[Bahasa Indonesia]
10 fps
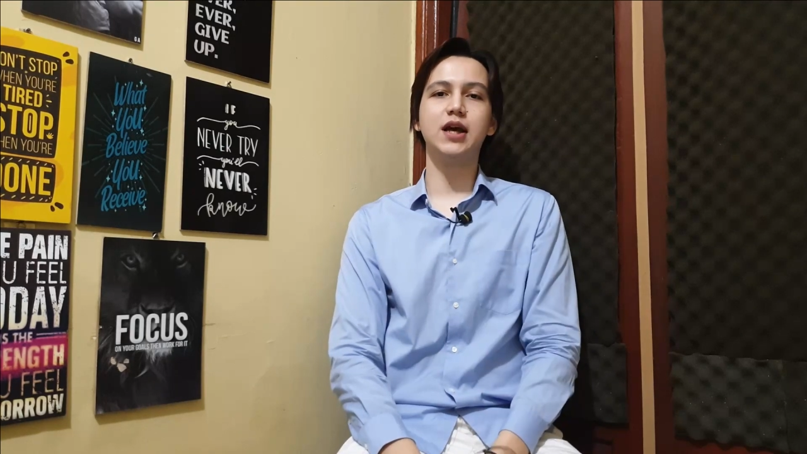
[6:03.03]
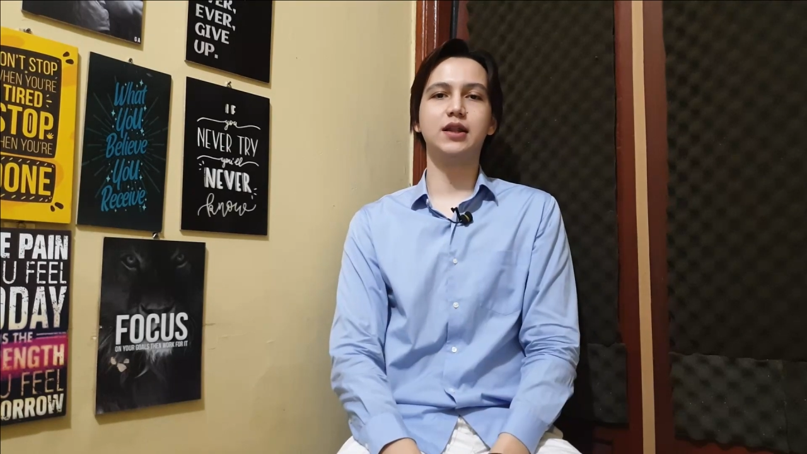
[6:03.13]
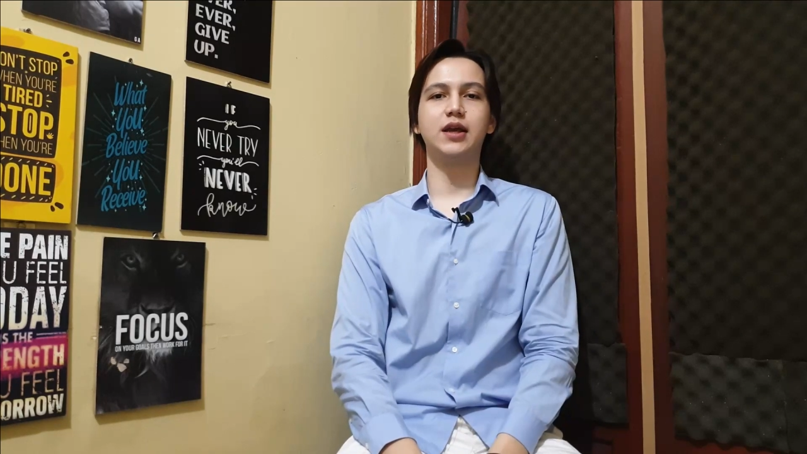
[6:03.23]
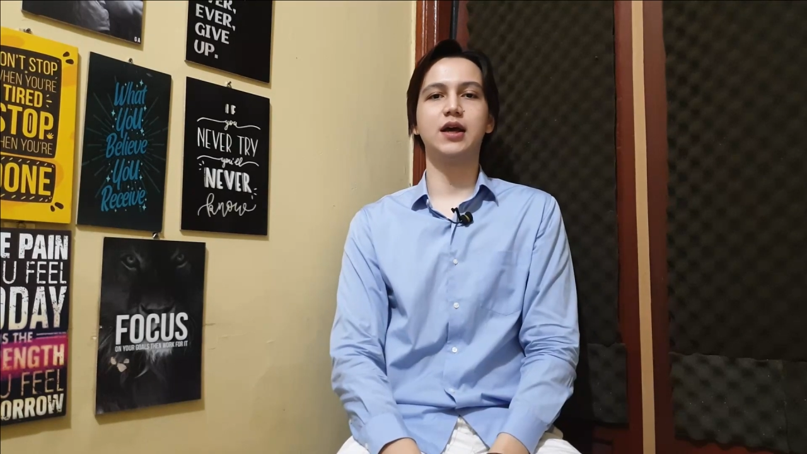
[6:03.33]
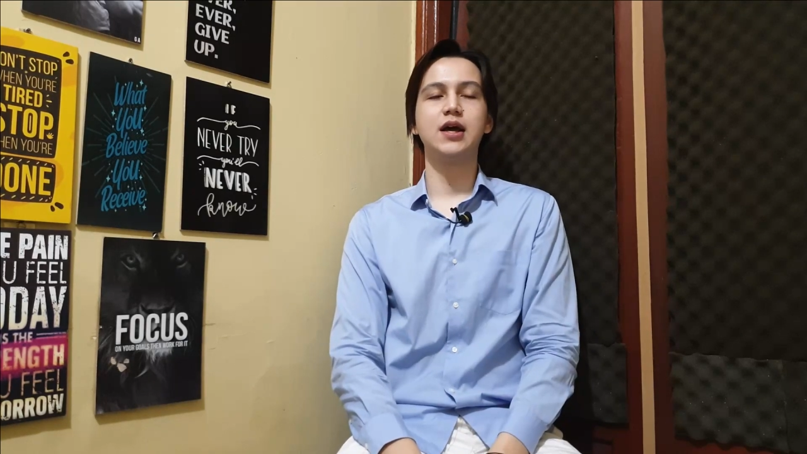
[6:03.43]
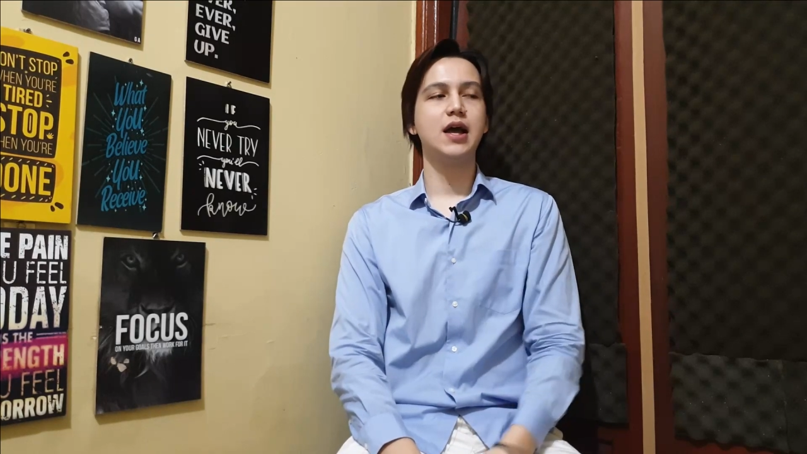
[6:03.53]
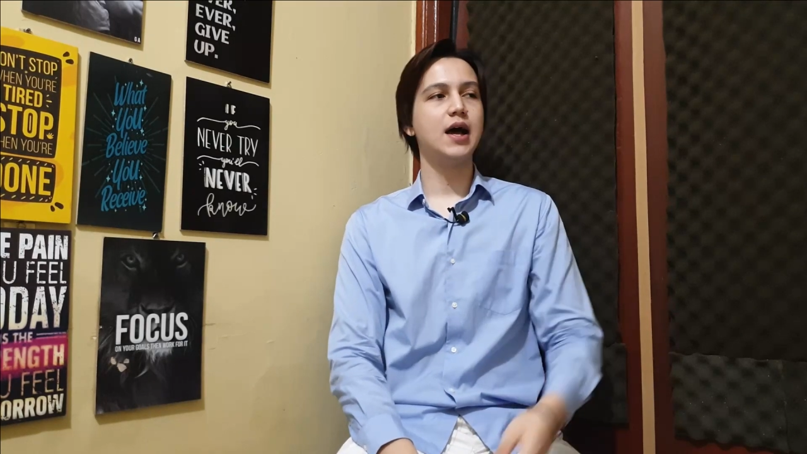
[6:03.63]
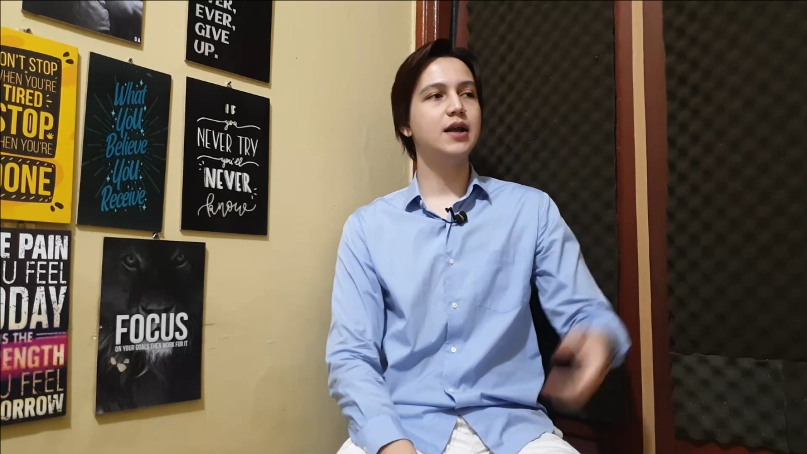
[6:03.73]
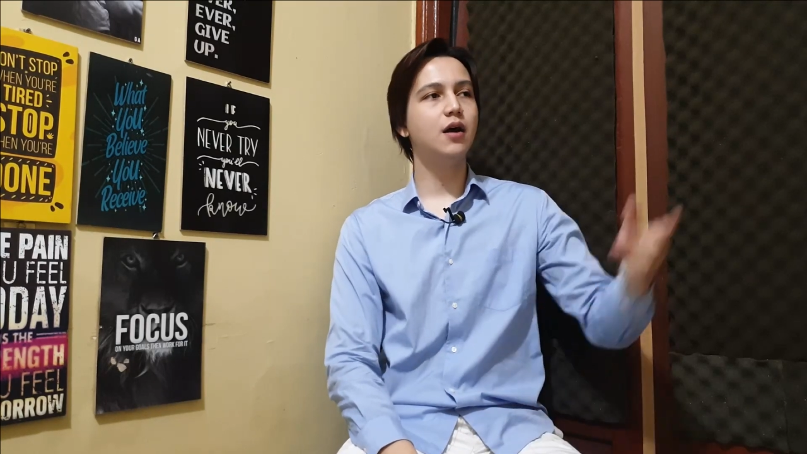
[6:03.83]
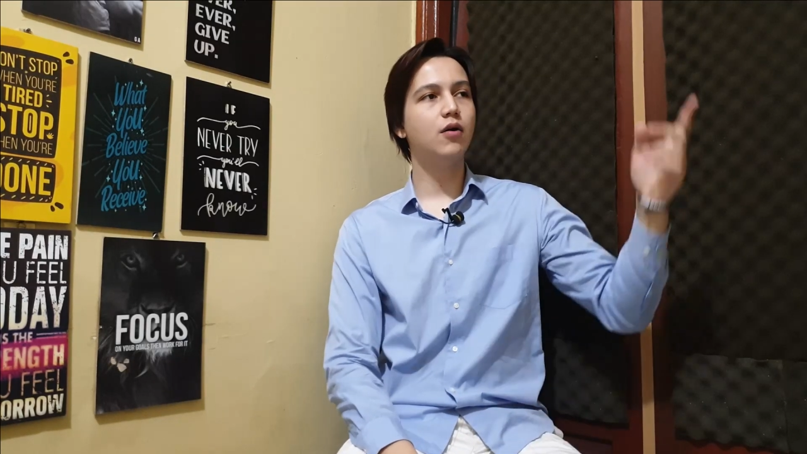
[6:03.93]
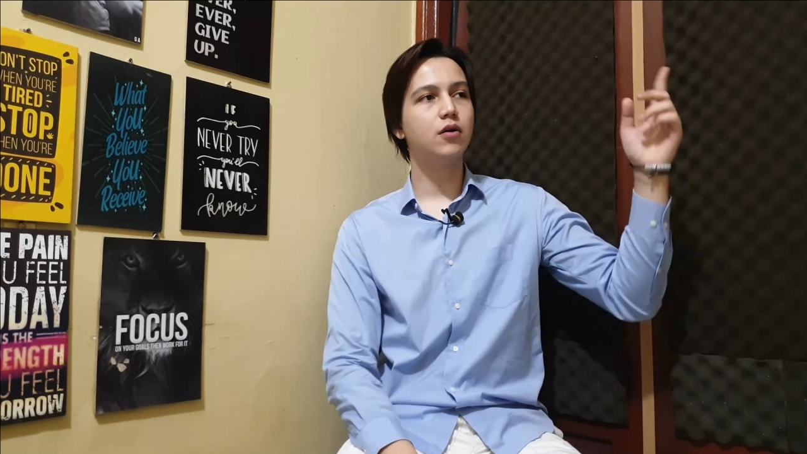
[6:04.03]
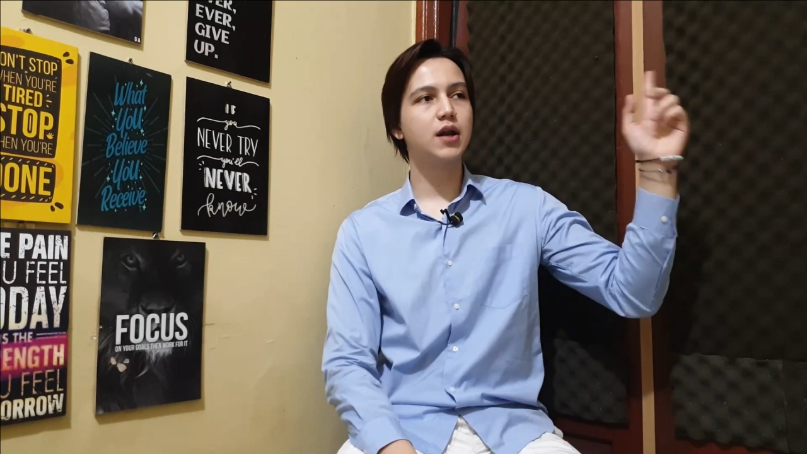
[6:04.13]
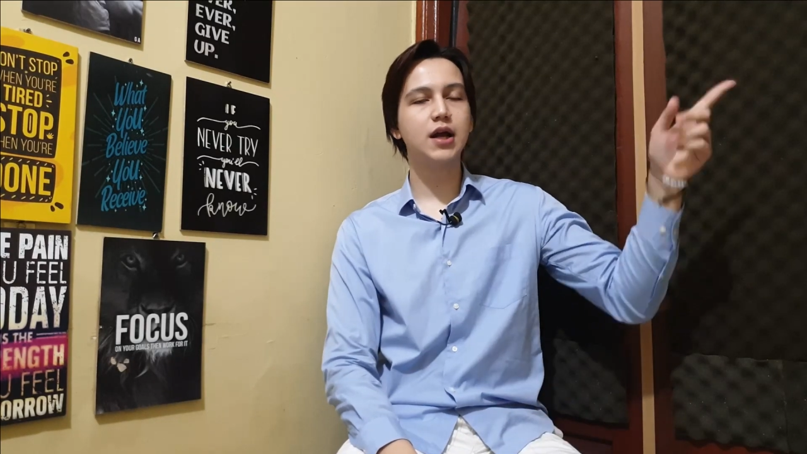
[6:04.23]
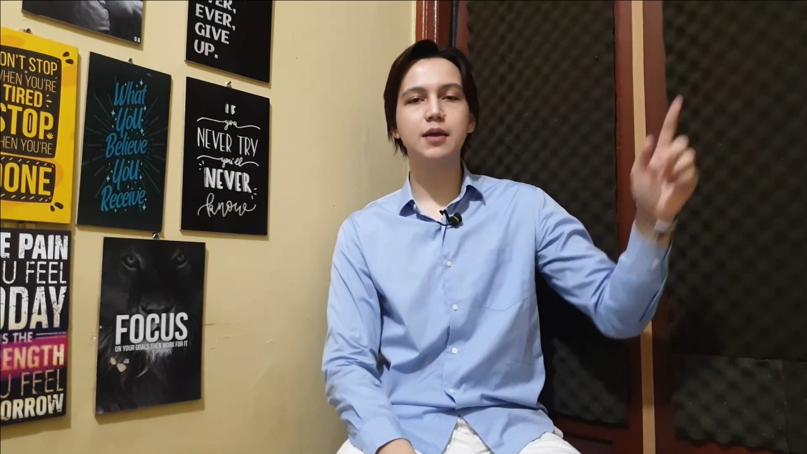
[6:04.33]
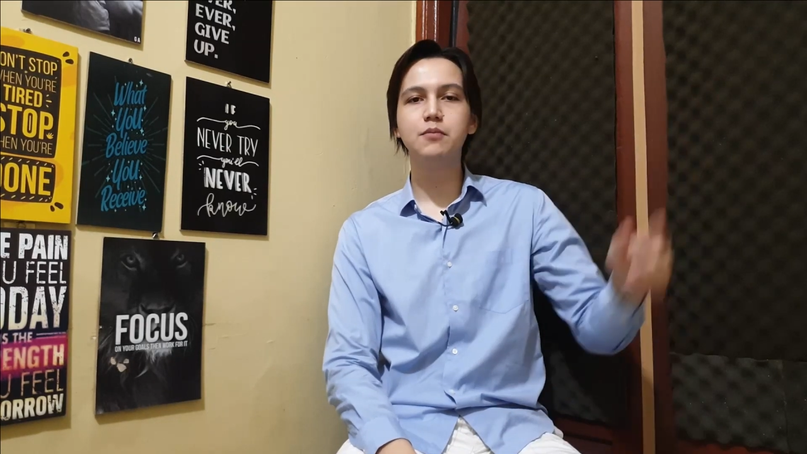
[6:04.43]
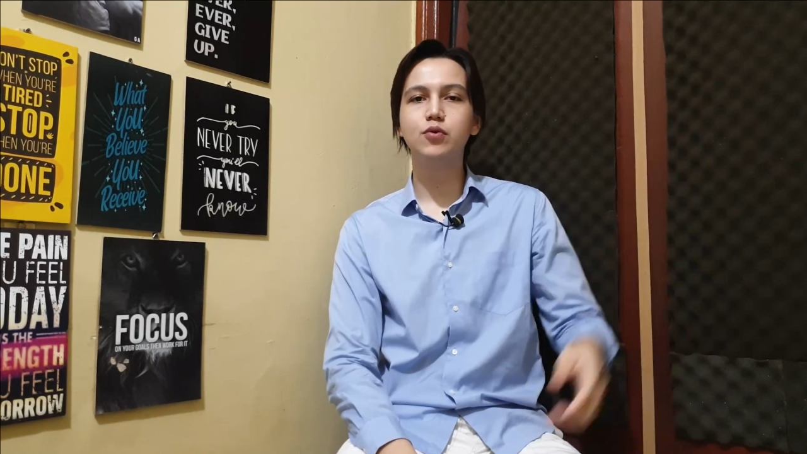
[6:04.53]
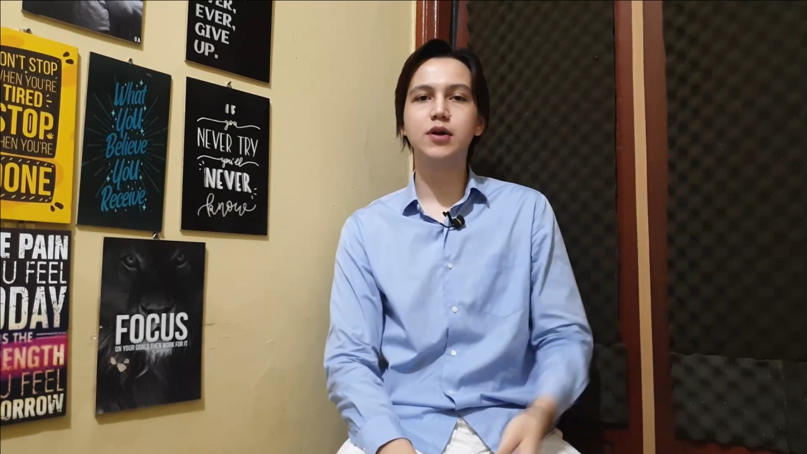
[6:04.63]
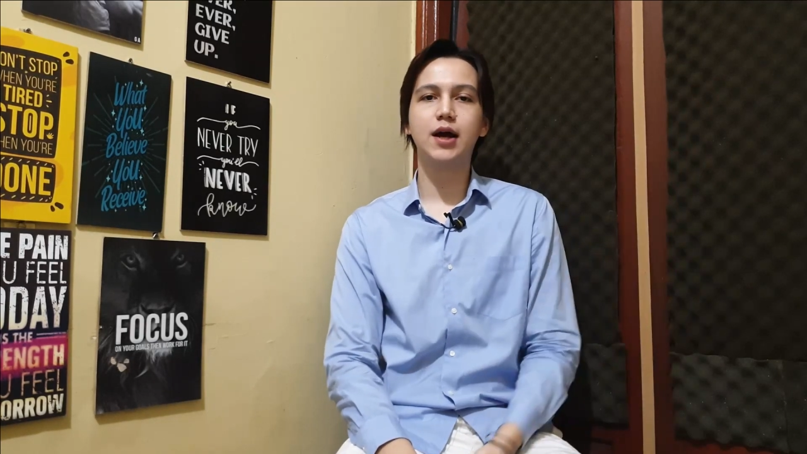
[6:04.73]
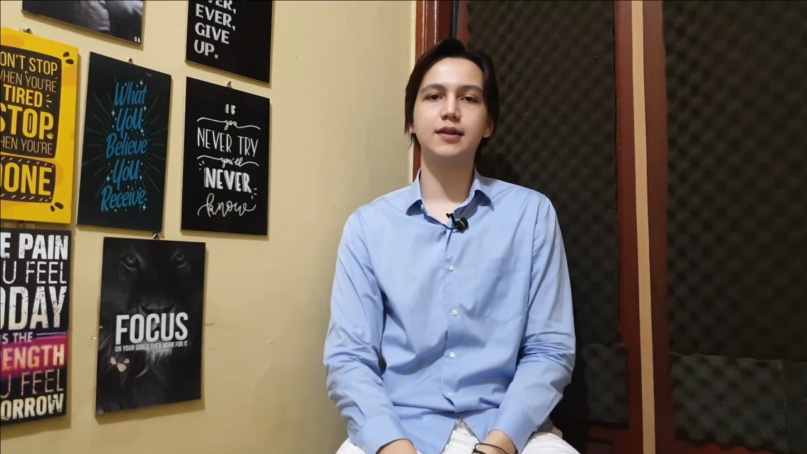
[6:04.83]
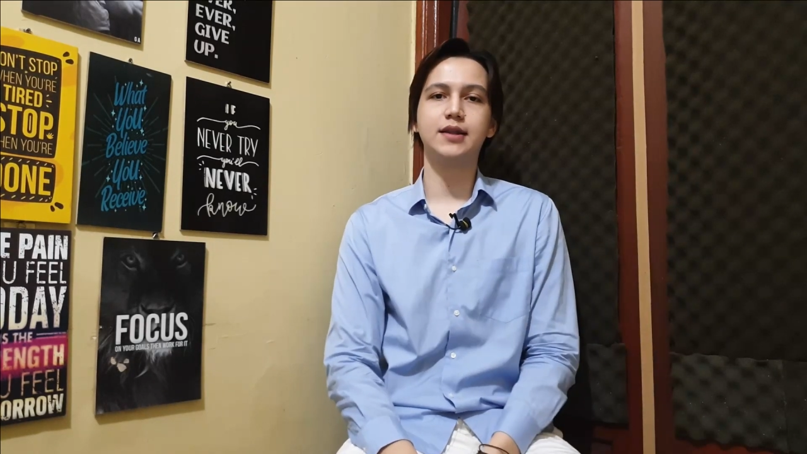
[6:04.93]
lihat ya, ada orang yang menggunakan